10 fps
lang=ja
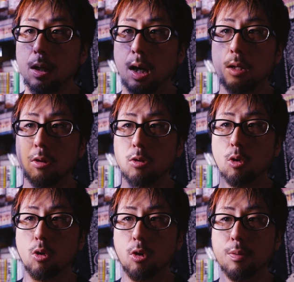あの、
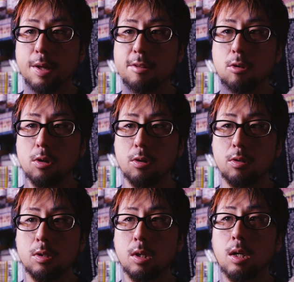統合フェスという、
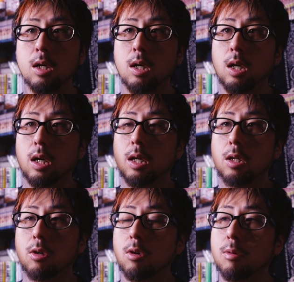えっ、ー、
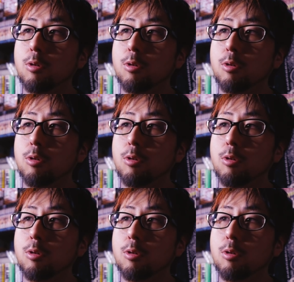と、